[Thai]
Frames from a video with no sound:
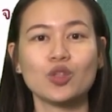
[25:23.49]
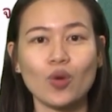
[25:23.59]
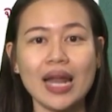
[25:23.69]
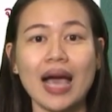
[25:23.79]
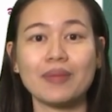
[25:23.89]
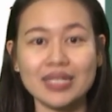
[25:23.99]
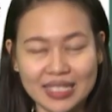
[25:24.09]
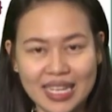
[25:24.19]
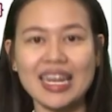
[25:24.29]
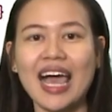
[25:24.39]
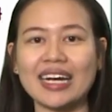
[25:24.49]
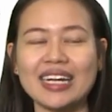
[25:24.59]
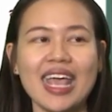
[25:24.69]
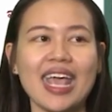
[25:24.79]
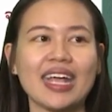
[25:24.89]
ตัวหลังมาจากเซตหลัง
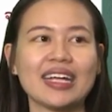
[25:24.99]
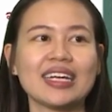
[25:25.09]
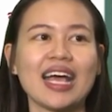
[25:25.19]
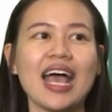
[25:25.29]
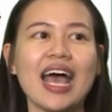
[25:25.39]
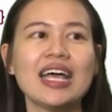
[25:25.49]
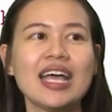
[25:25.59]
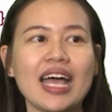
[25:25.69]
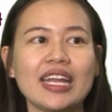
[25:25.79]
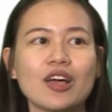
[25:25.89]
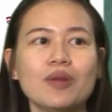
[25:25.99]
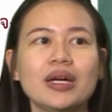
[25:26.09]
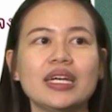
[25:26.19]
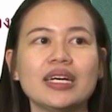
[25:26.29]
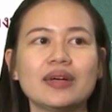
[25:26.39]
นั่นเองนะคะ อันนี้ก็เห
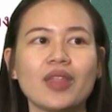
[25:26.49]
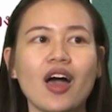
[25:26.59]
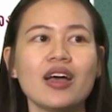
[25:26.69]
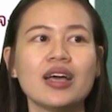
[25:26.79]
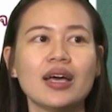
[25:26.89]
มือนเดิมเนาะ